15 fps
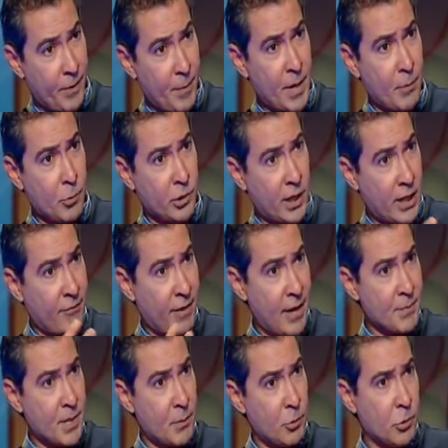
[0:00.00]
8 بونت كان في
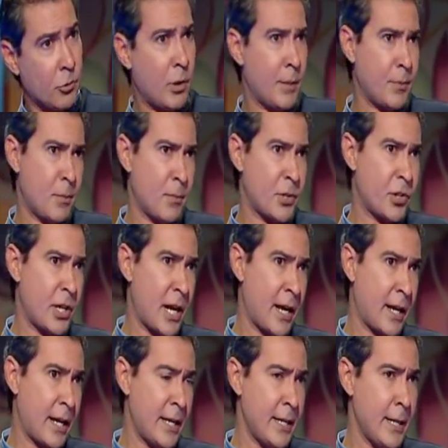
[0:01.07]
5 بونت ولعبت الماتش
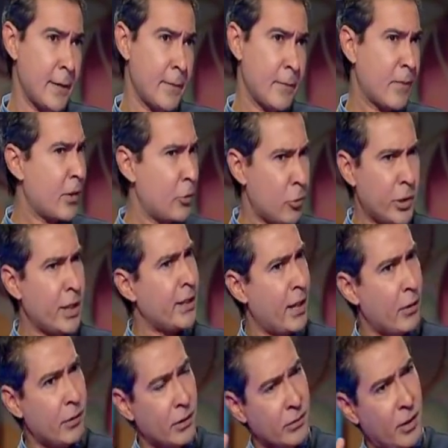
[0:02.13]
الاخراني كسبت كنت
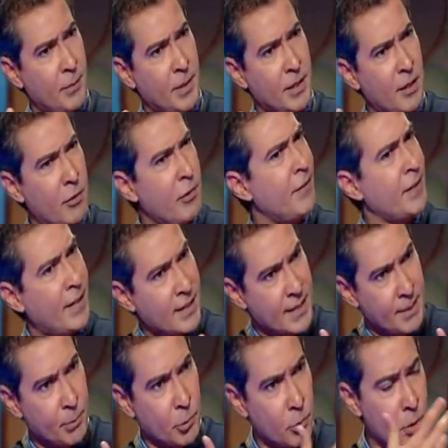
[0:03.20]
انت ضامن الدوري فانت
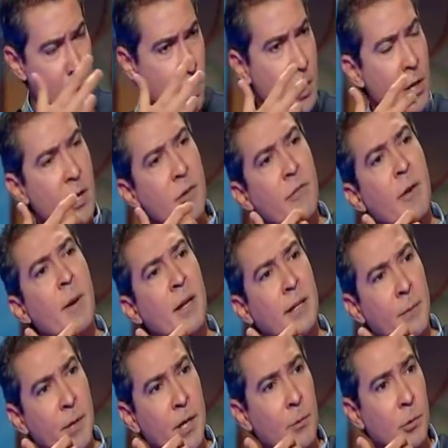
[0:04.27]
كسبته
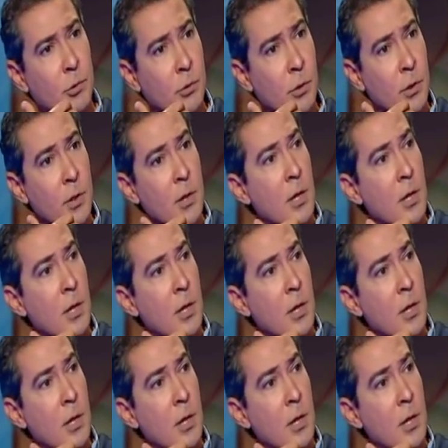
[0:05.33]
فبقى 8 بونت